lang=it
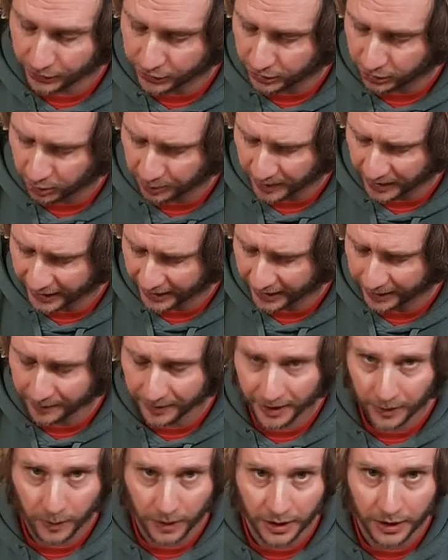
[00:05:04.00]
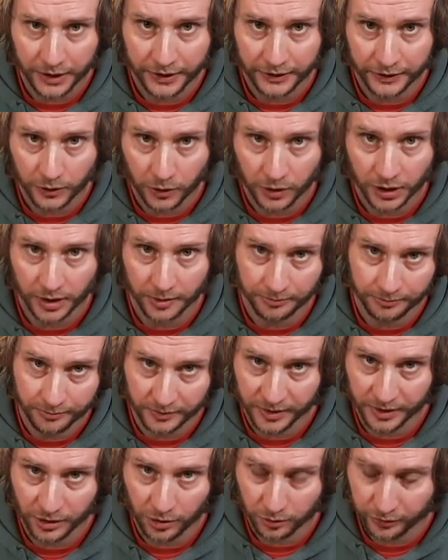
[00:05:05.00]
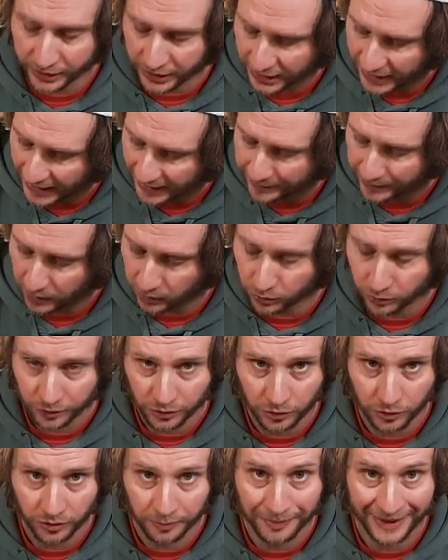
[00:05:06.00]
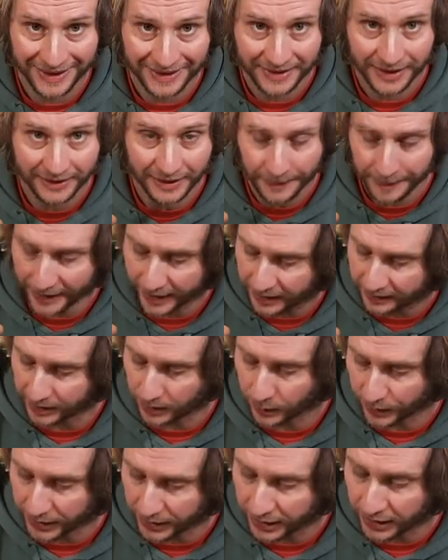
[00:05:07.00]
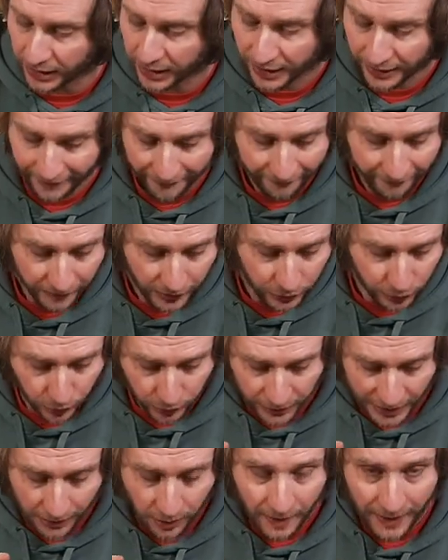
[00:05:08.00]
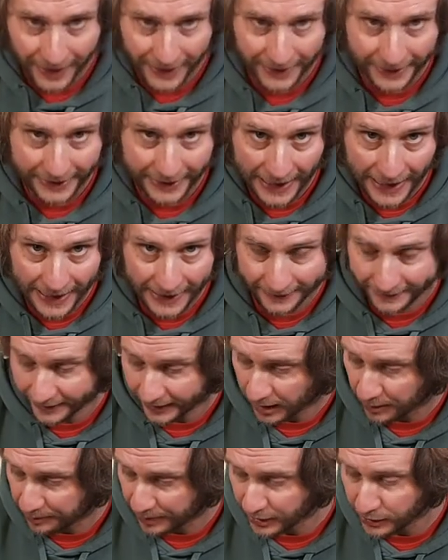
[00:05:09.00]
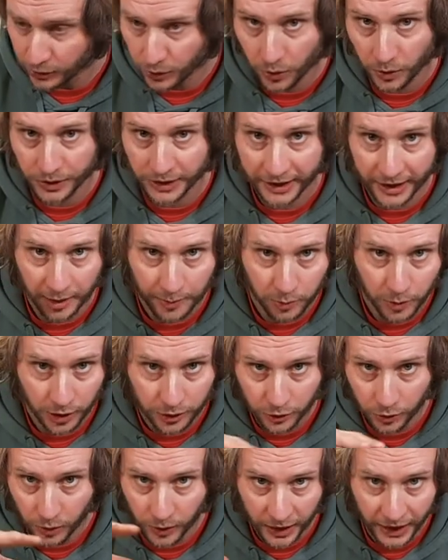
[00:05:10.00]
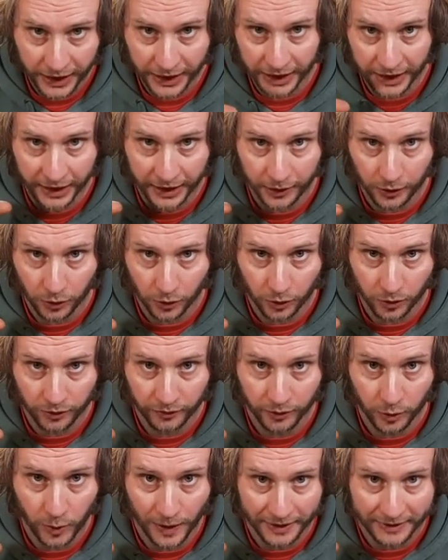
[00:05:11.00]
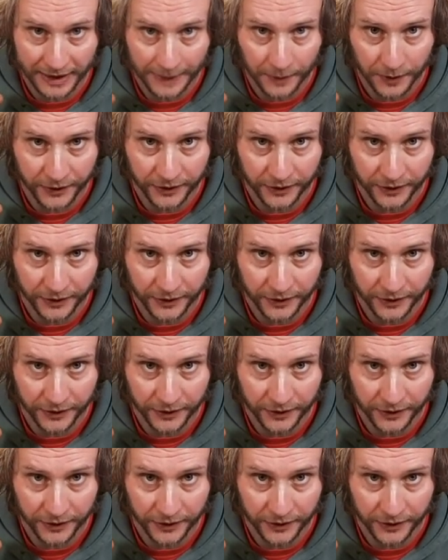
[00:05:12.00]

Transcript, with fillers: il cilindro perché le guarnizioni si rovinerebbero, non sono mai state aperte, quindi togliamo magari i carter, il pignone, il carburatore e lo guardiamo